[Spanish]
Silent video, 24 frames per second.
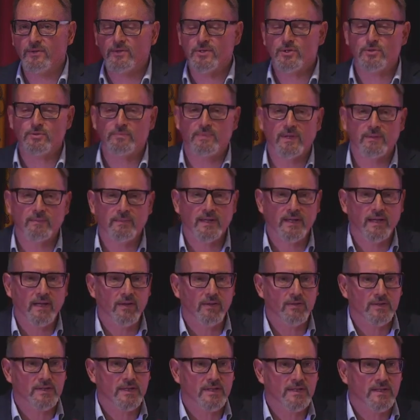en
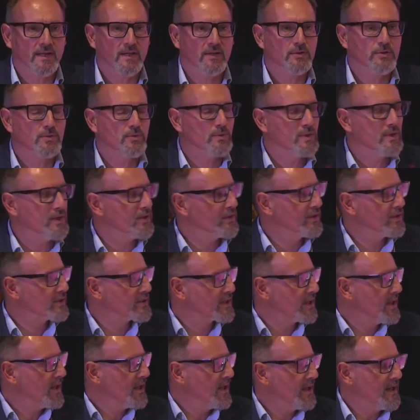supermercados de Estados Unidos
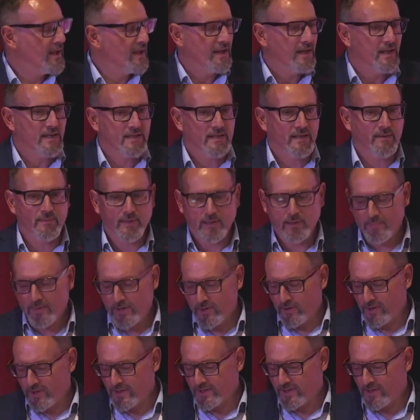es de mil
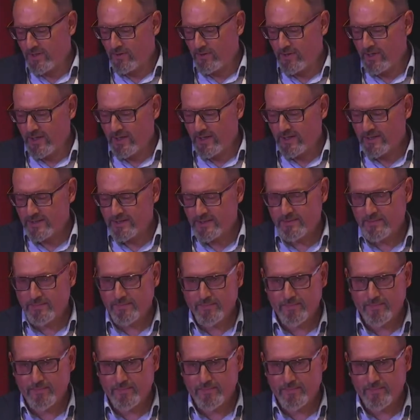millones de dólares.